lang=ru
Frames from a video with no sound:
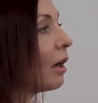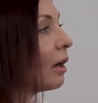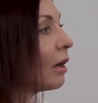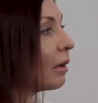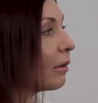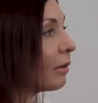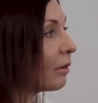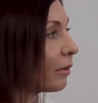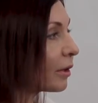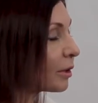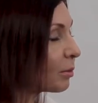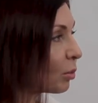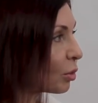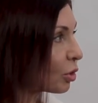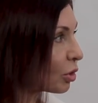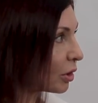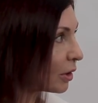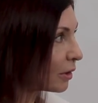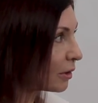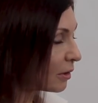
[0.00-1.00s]

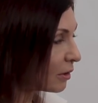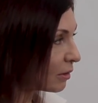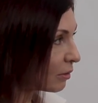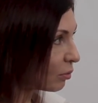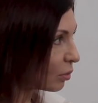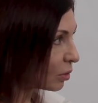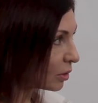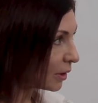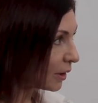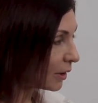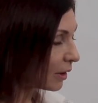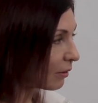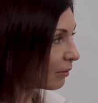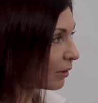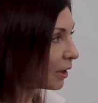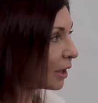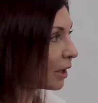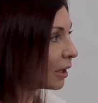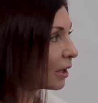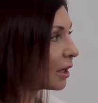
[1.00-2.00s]
возможность его
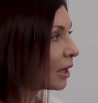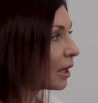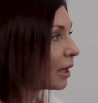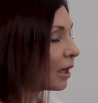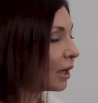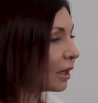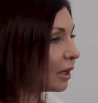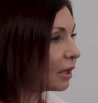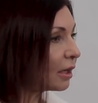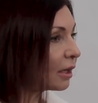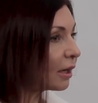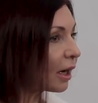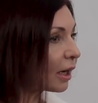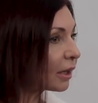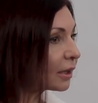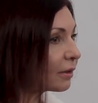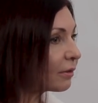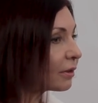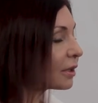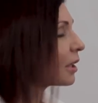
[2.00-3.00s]
становления и
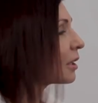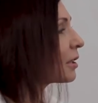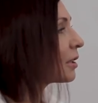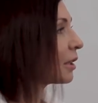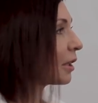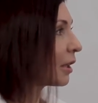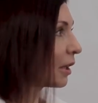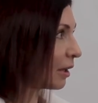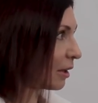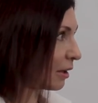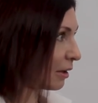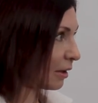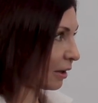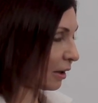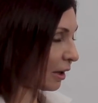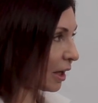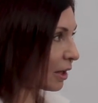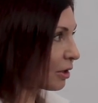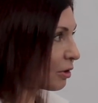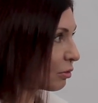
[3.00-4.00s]
активизация каких-то
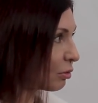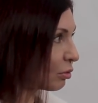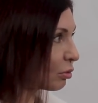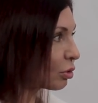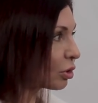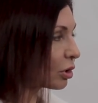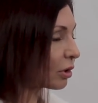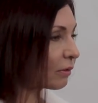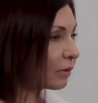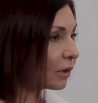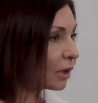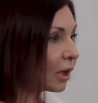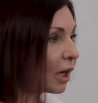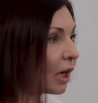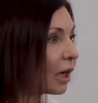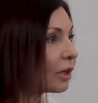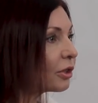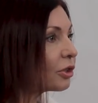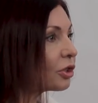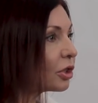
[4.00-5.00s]
качеств душевных
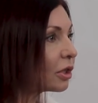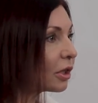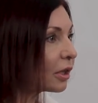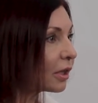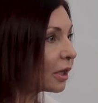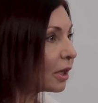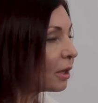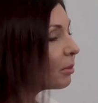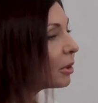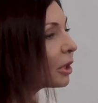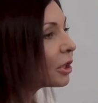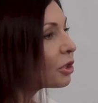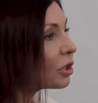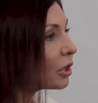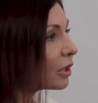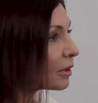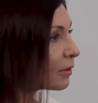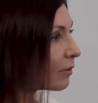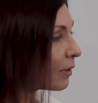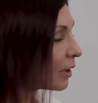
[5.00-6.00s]
именно через